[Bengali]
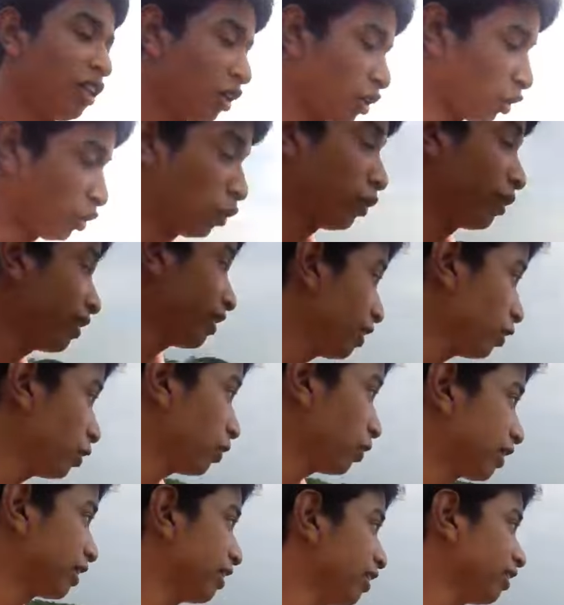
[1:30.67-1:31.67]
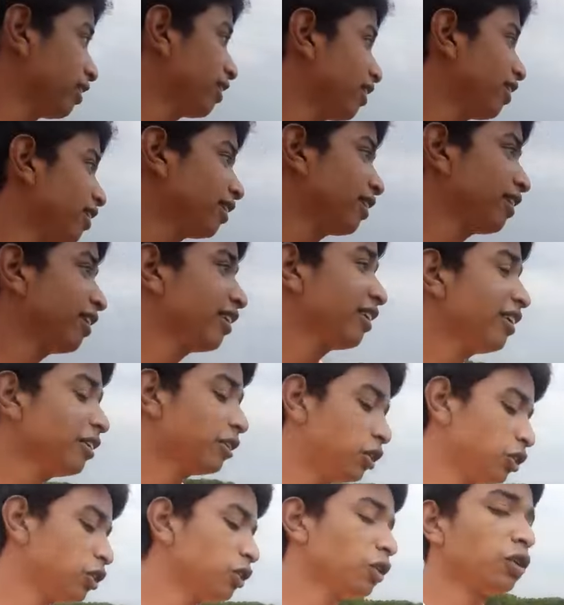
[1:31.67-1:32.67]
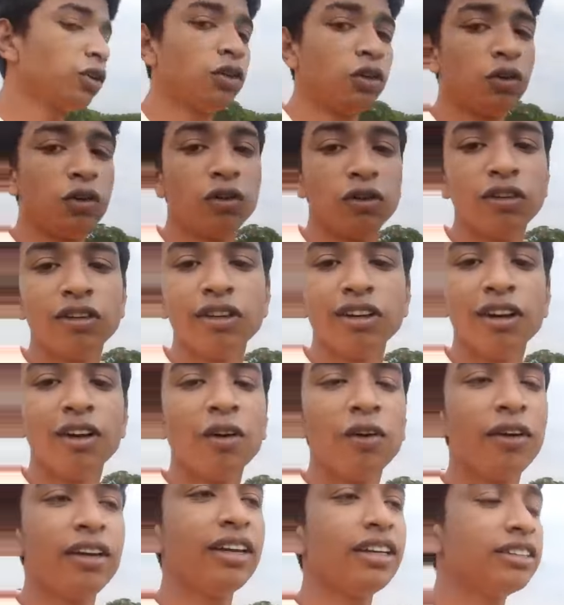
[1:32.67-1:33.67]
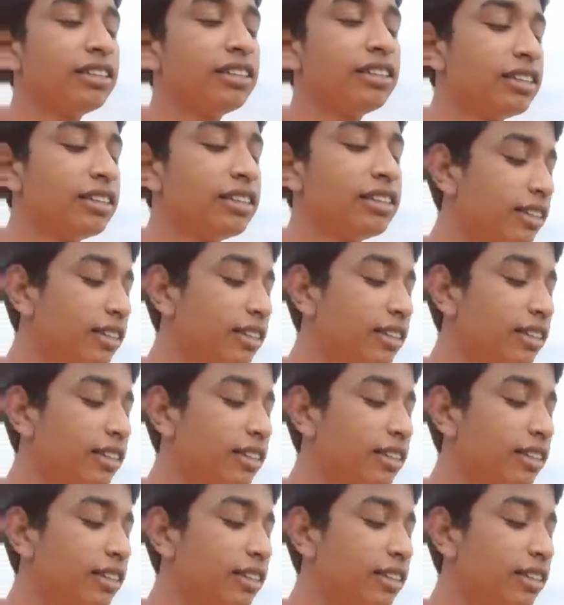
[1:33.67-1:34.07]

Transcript: ঘরেরও কিনারে যখন লয়ে যায়